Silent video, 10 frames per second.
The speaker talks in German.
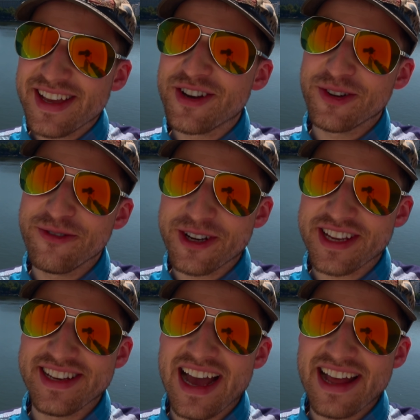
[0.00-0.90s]
ist schon
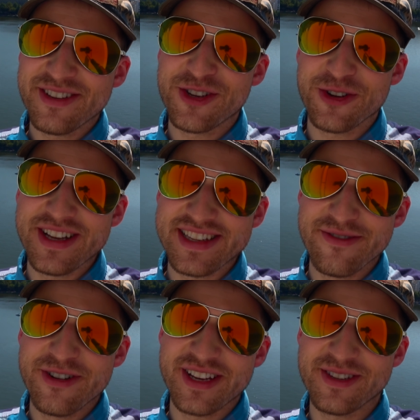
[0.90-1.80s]
wirklich eine harte Choice,
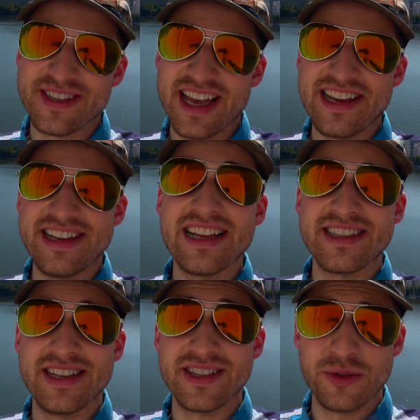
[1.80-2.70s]
dann wirklich zu sagen, ich
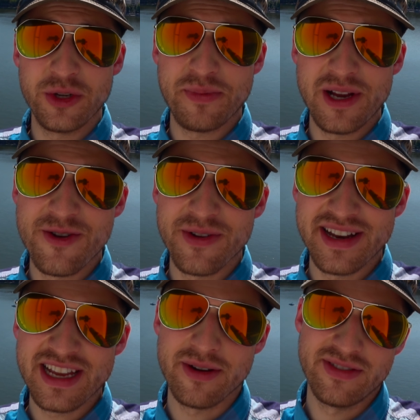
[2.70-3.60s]
lasse ihn das durchspielen
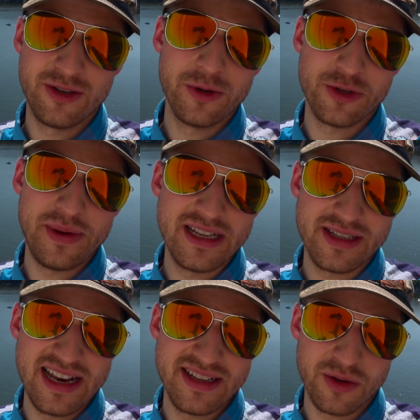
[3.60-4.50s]
oder nicht. Aber wenn es ein guter Spieler
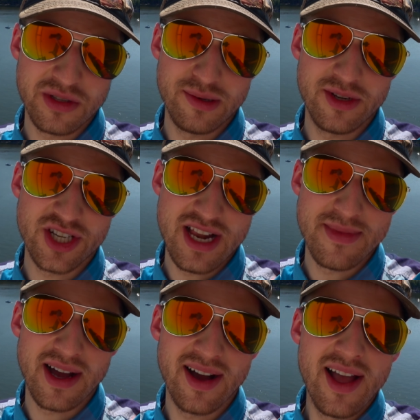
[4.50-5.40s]
ist, kann er es auch ziemlich schnell
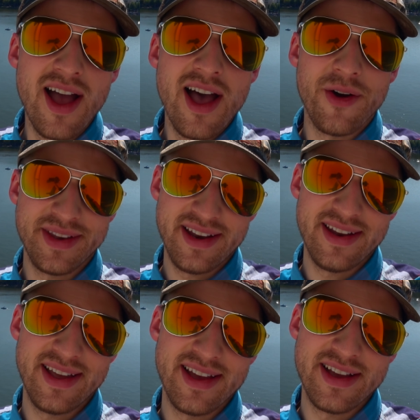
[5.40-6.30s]
machen. Und
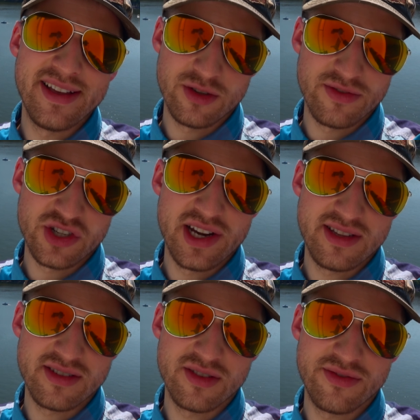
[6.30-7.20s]
dann äh, ist auch
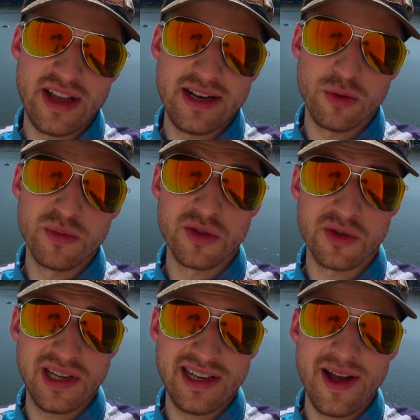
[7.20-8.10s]
wahrscheinlich das Feld umso
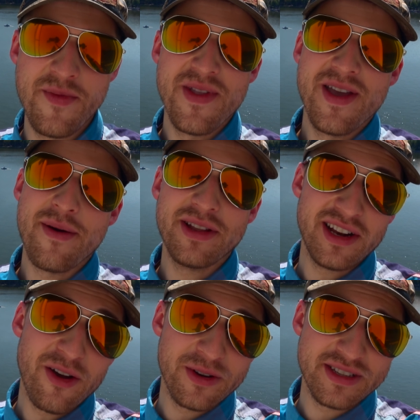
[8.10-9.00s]
solider. Aber das
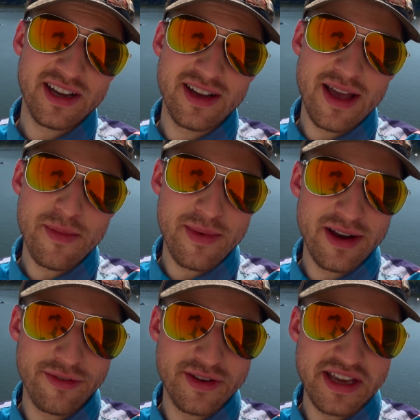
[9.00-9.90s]
ist halt auch eine Sache, immer
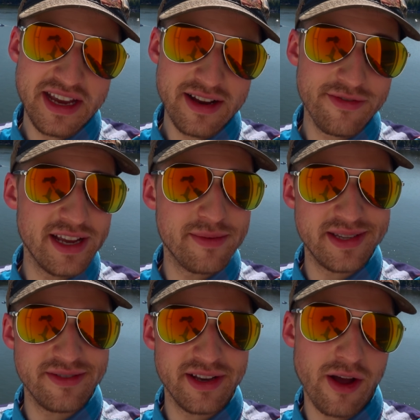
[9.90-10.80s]
mal auf den Gegner vielleicht ein
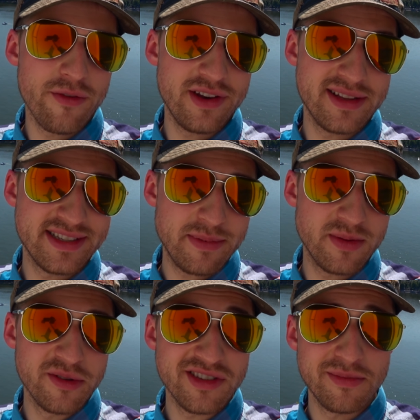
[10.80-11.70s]
bisschen vertrauen, vielleicht einen
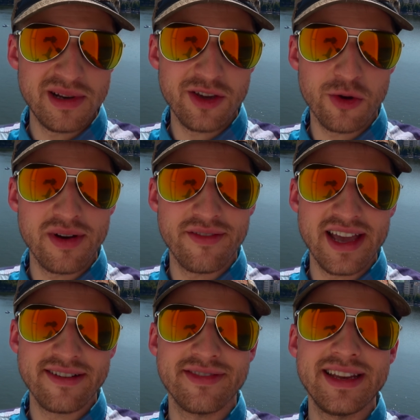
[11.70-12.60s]
selbstbewussten Blick
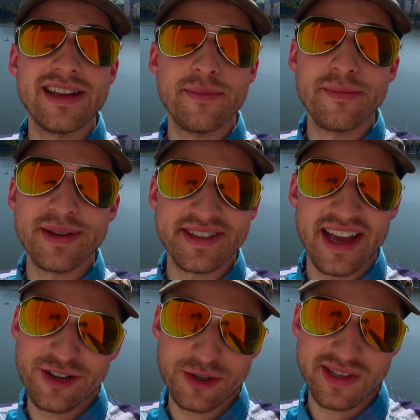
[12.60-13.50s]
rüberwerfen, ihn damit ein bisschen
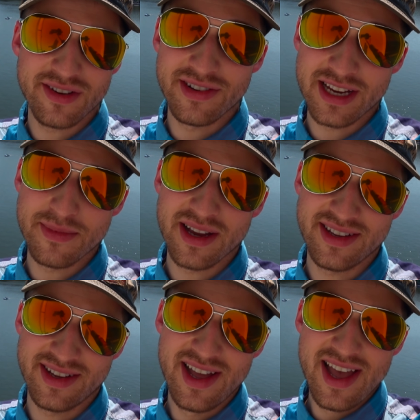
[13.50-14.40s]
einschüchtern. Vielleicht
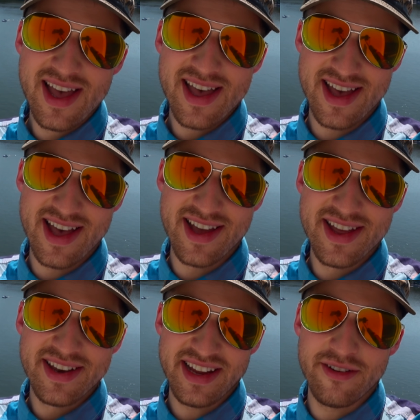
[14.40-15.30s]
macht er äh,
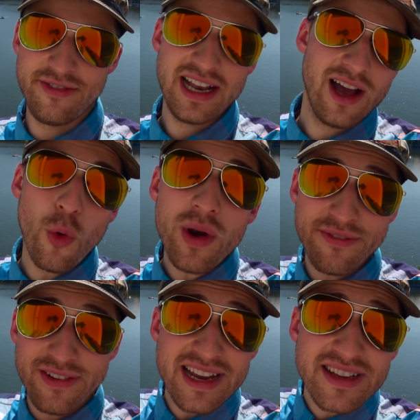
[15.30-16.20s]
da einen Fehler.
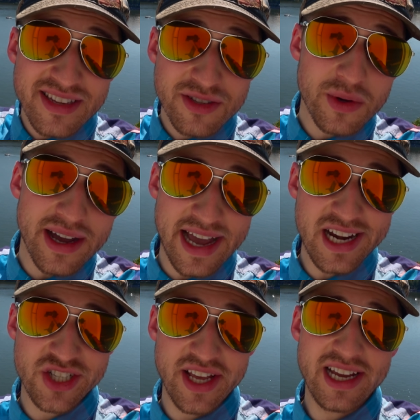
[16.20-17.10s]
Oder vielleicht ist er sogar ein
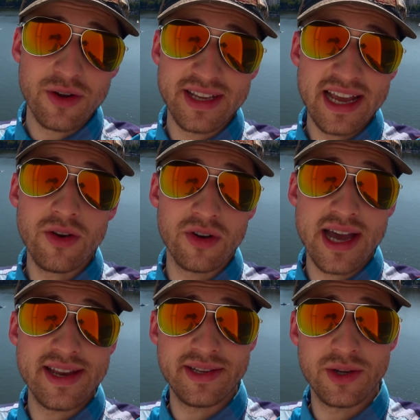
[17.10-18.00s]
Einsteiger und kennt noch
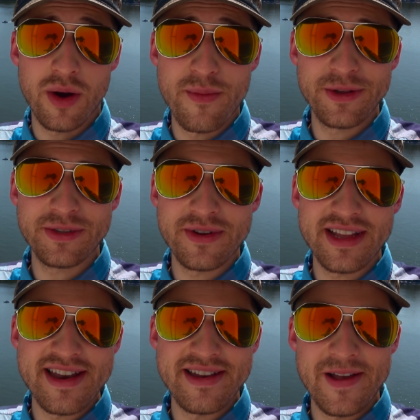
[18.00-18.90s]
gar nicht die Kombos.
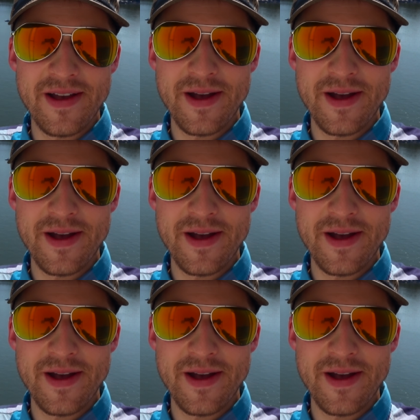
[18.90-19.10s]
Und dann äh,